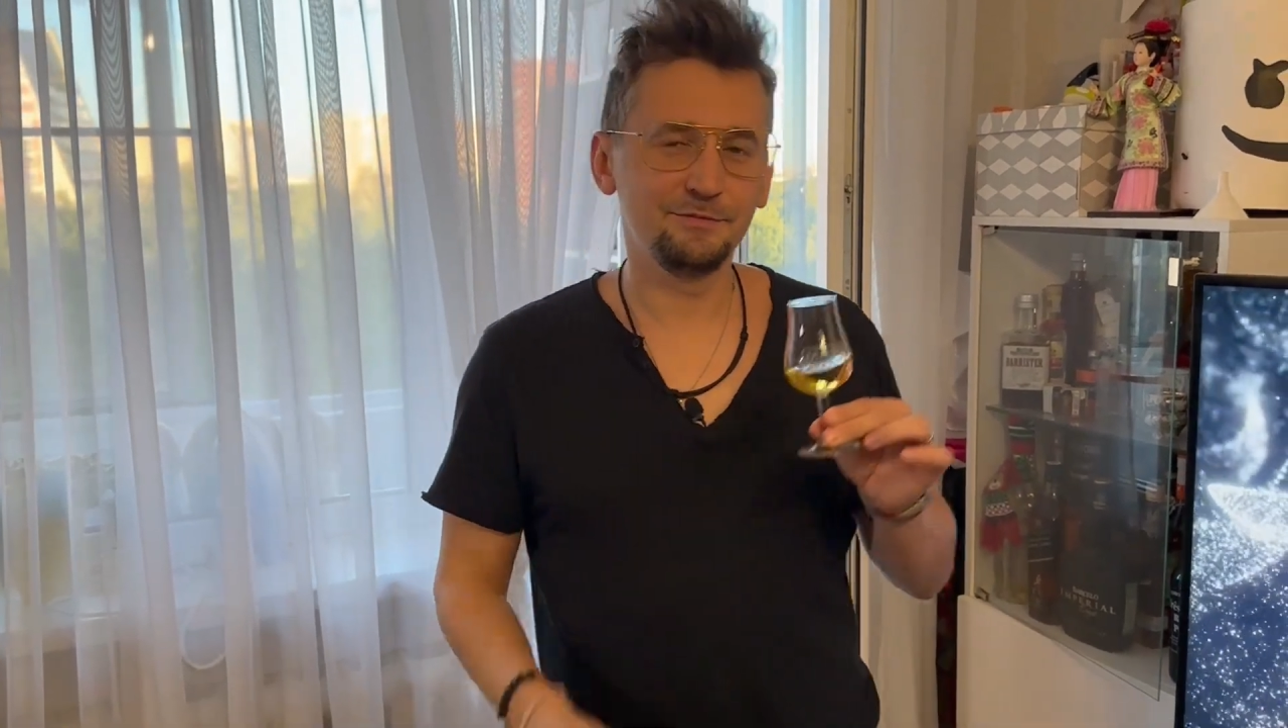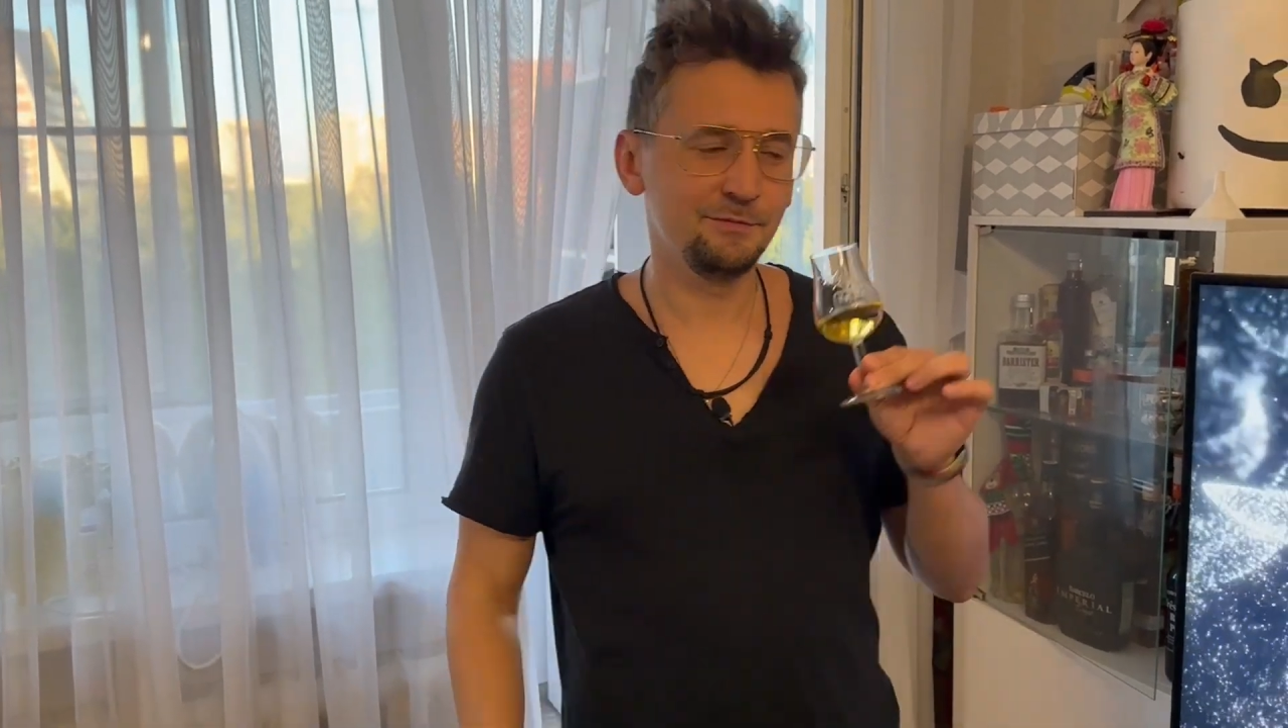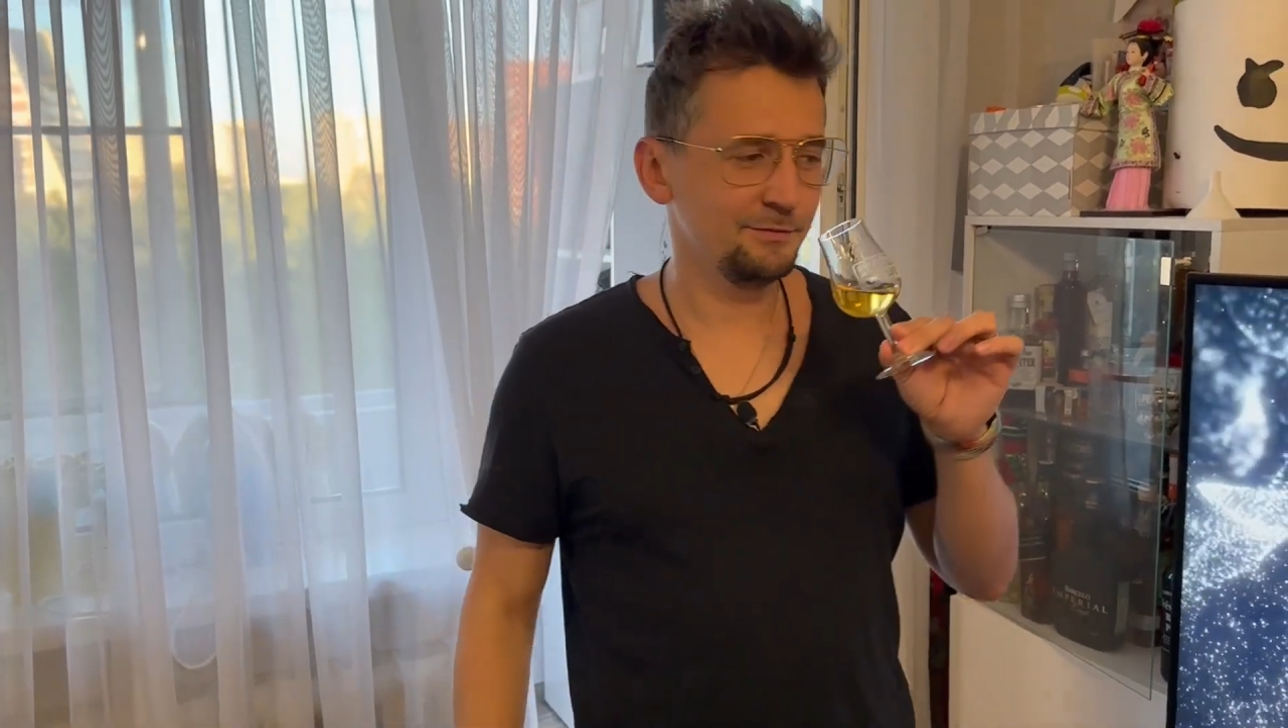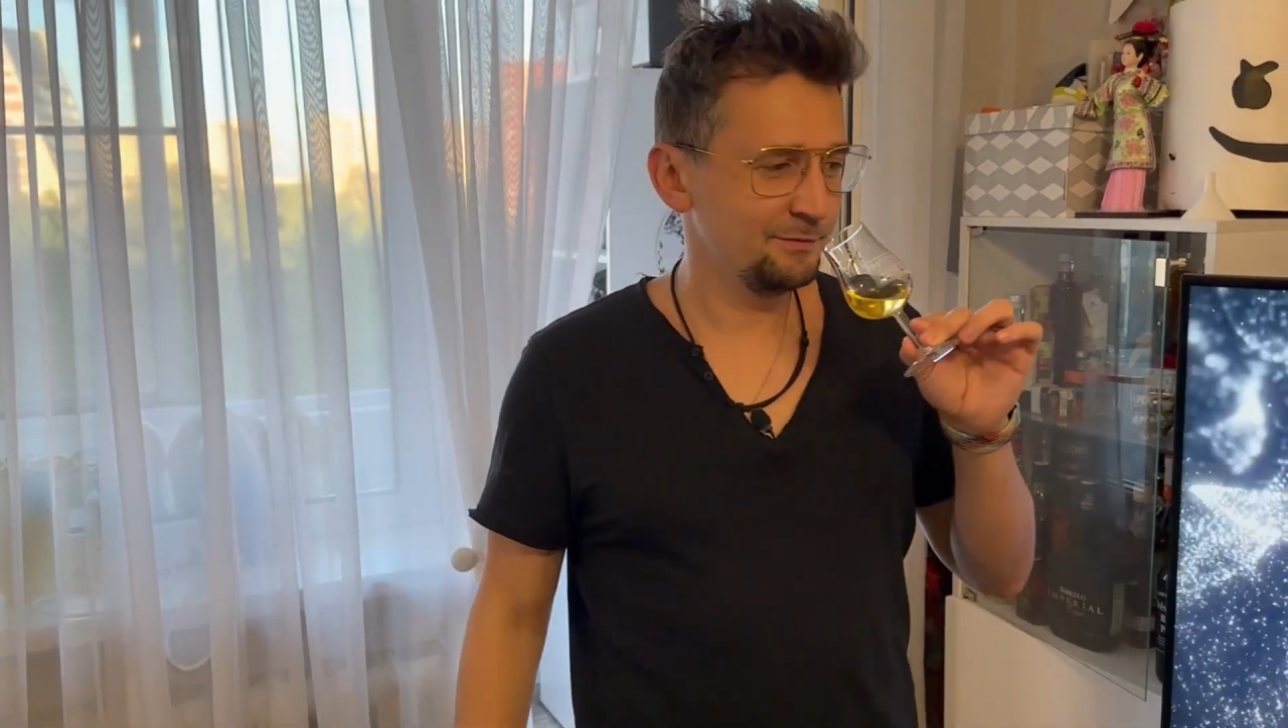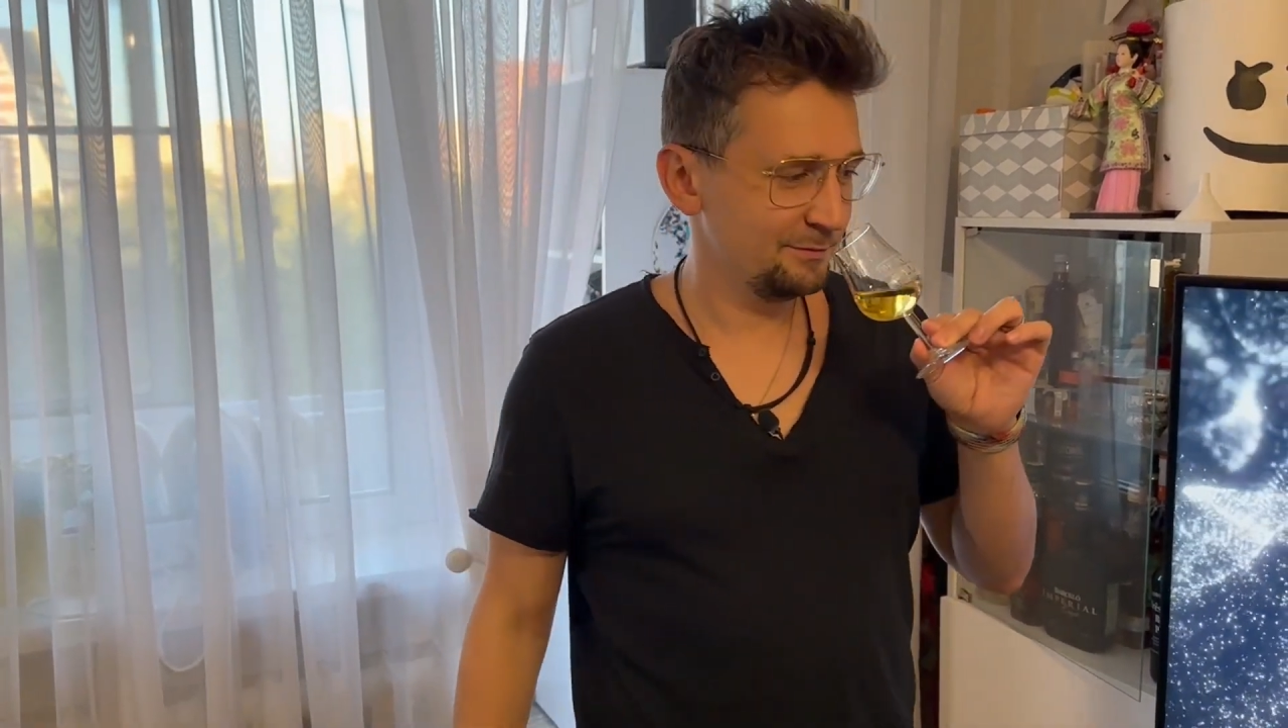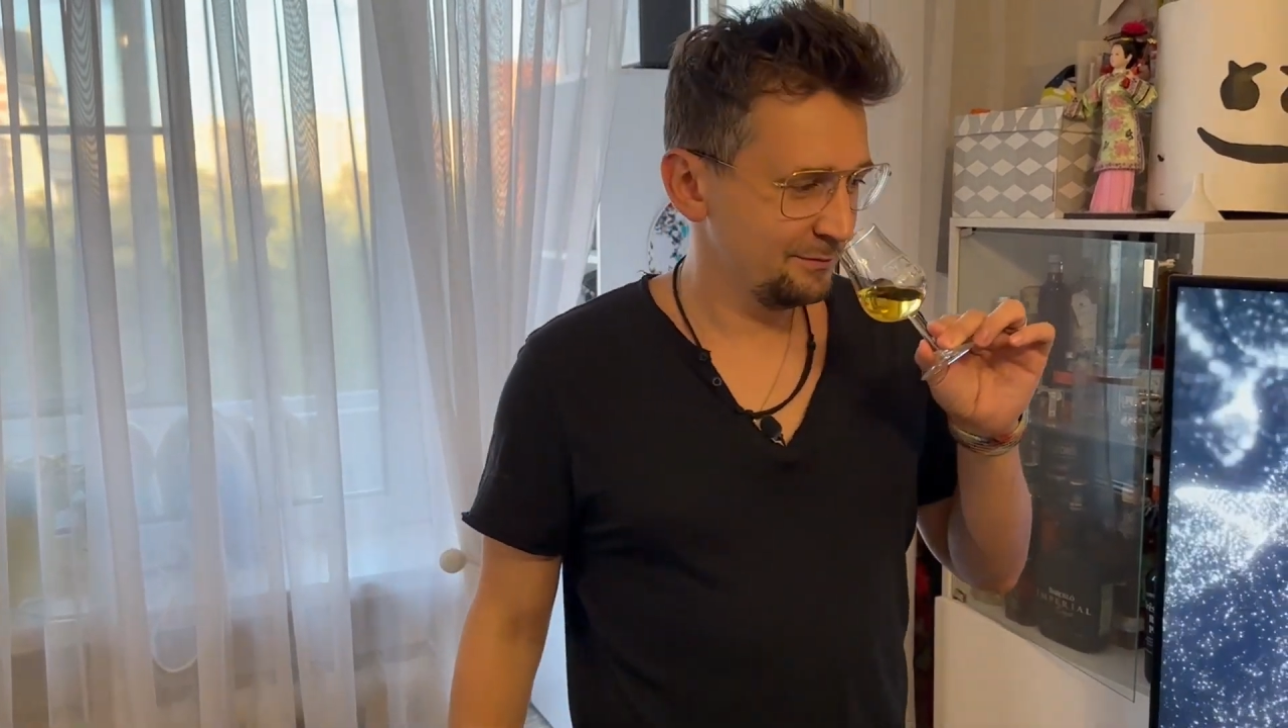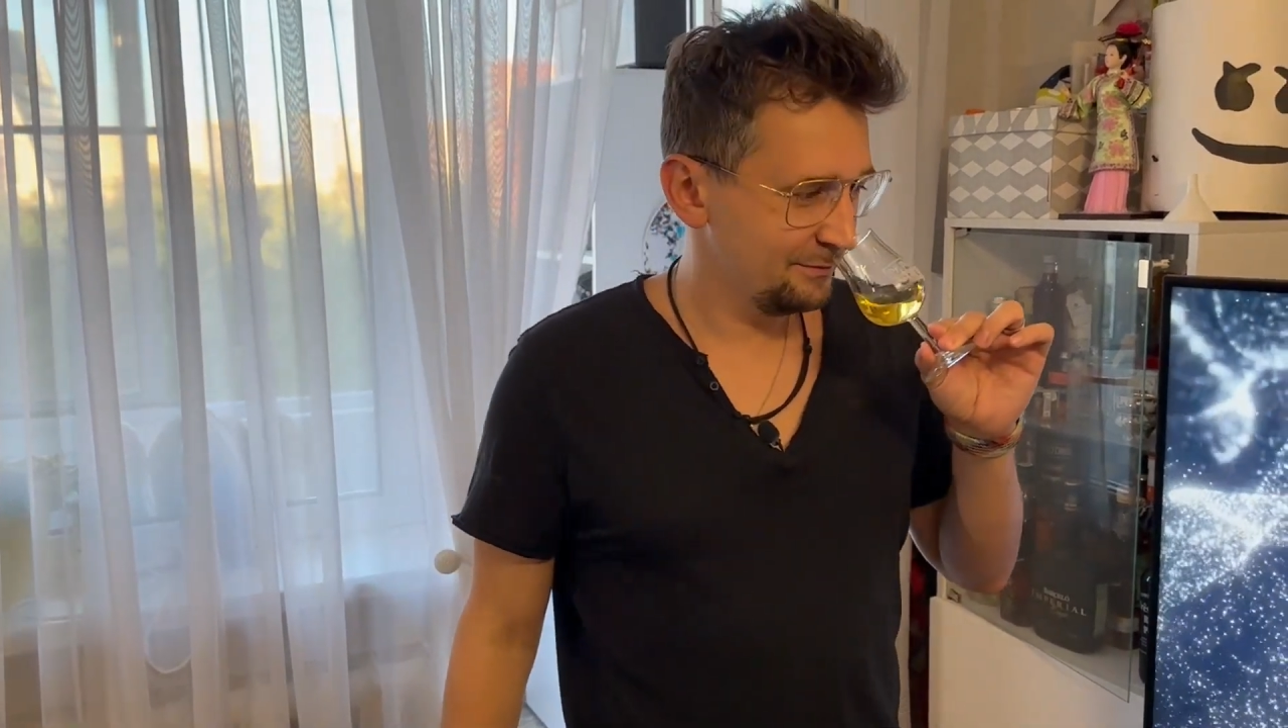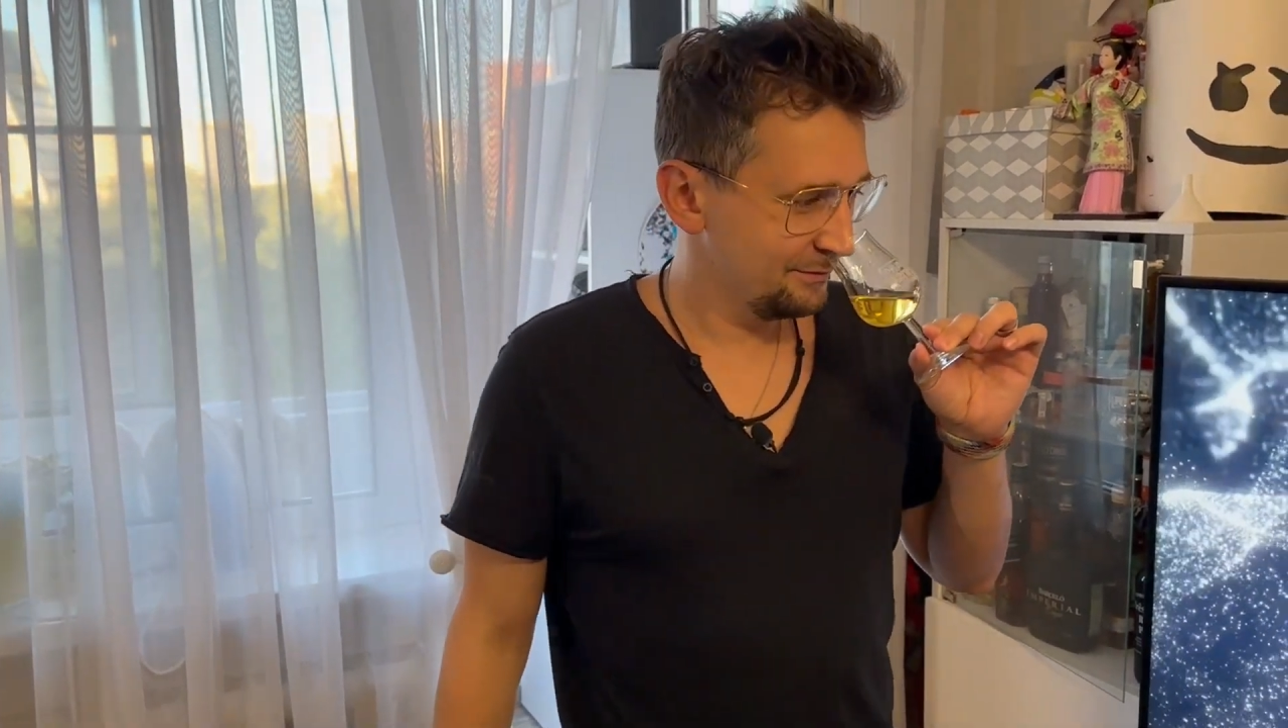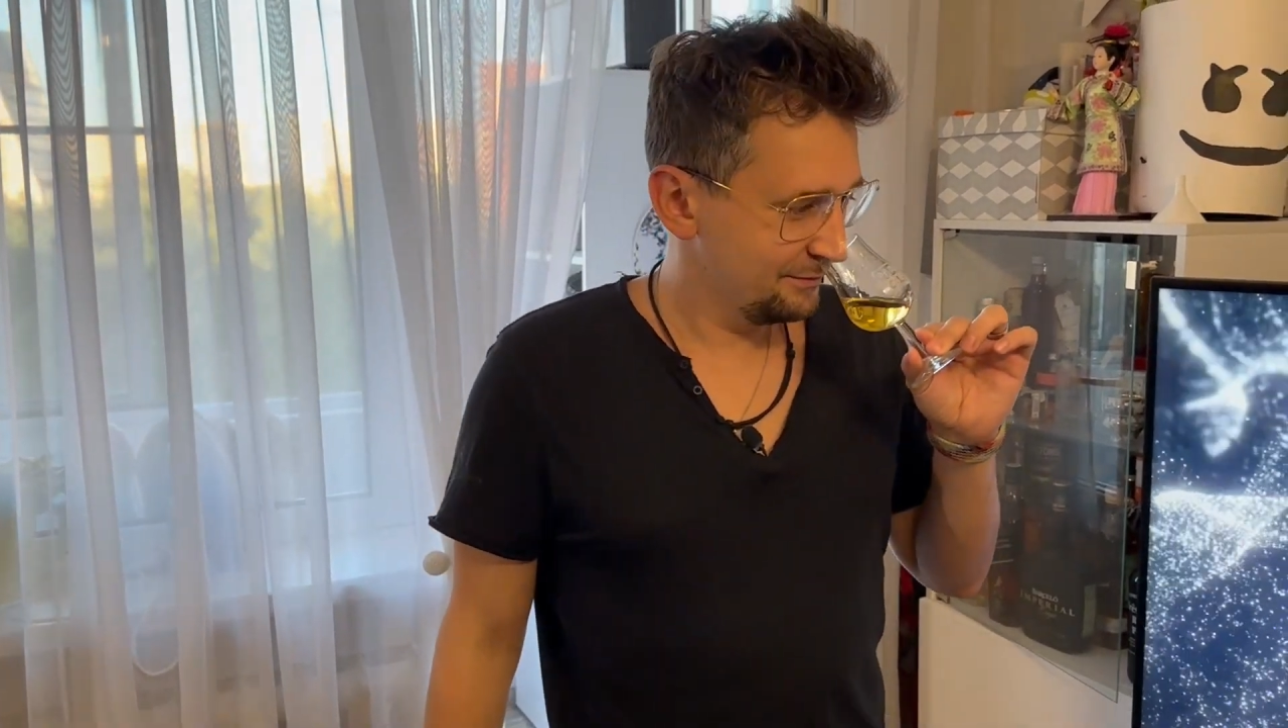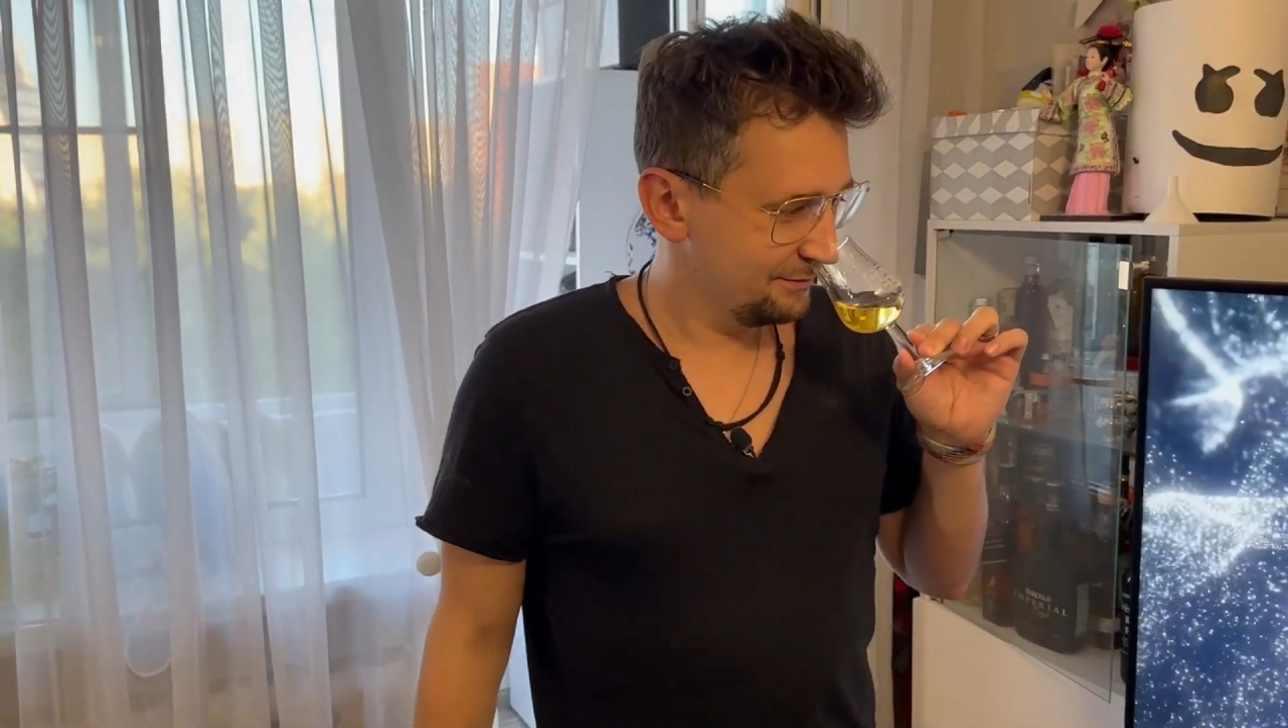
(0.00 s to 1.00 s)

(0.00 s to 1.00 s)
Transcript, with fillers: такая нотка.